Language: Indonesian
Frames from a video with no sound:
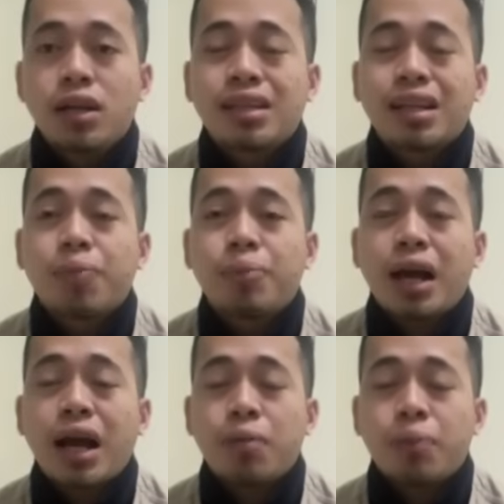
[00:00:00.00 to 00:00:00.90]
serta
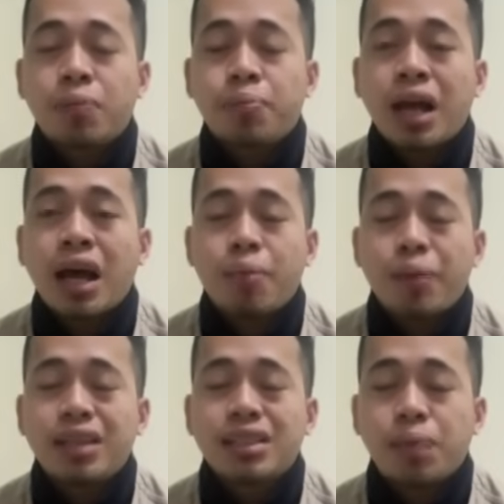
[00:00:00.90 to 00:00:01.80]

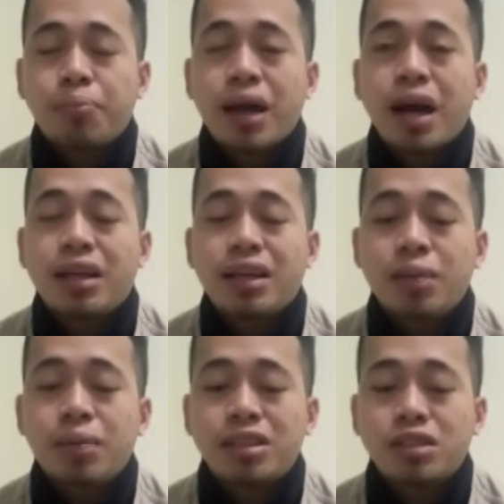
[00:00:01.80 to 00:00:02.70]
penangkapan-penangkapan yang sampai hari
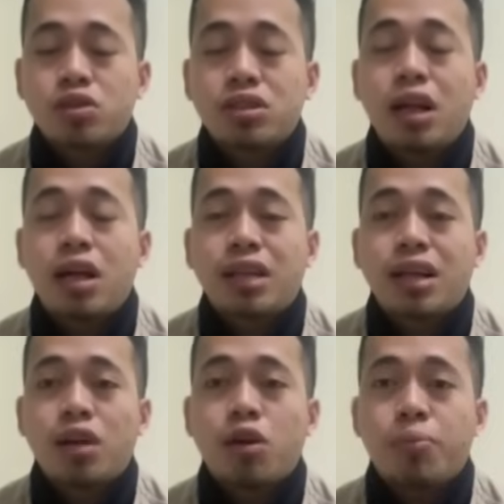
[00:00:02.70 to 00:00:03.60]
ini masih terus
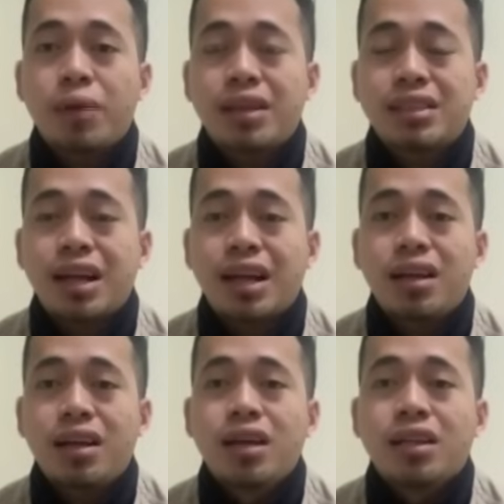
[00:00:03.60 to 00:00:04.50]
dilancarkan oleh pihak
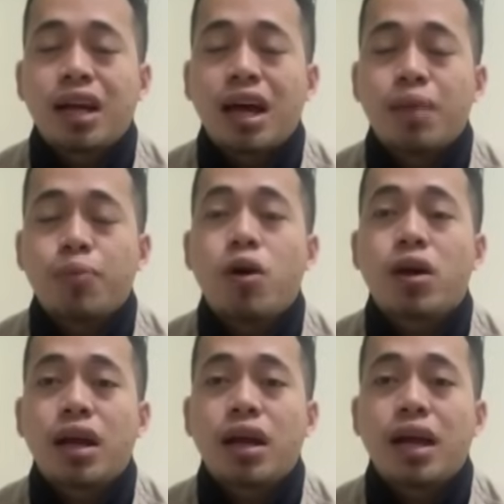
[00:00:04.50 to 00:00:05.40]
Israel terhadap
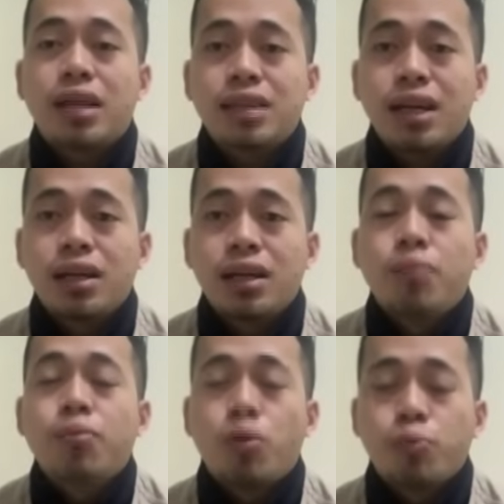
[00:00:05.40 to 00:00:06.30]
warga Gaza
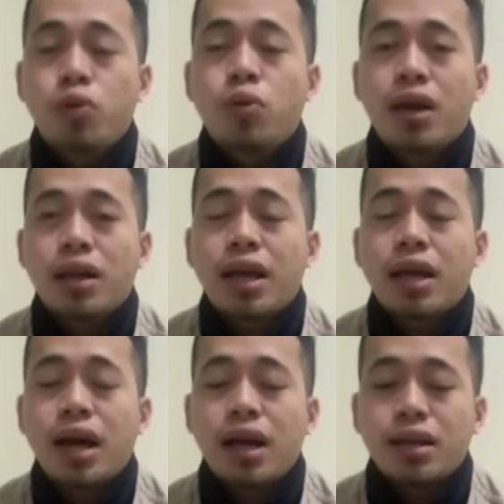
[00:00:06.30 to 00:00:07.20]
maupun warga
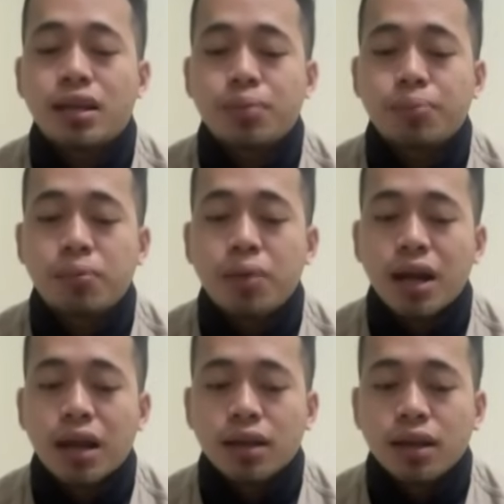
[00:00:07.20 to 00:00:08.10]
yang ada di tepi
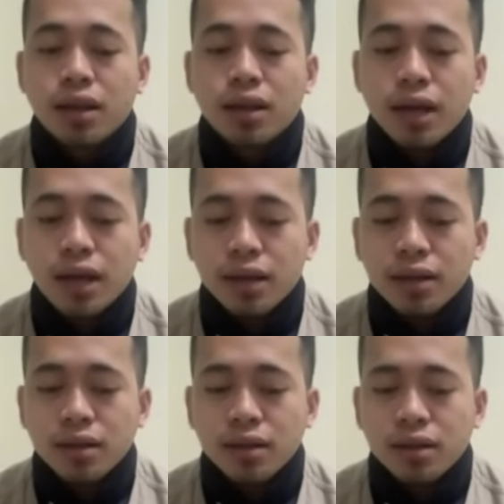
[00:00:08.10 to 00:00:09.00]
barat.
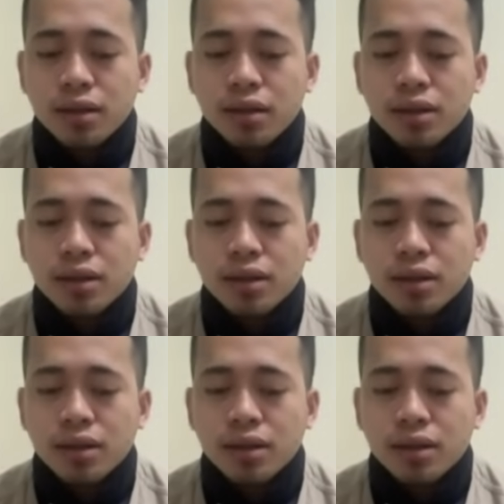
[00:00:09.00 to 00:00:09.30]
Dan uh,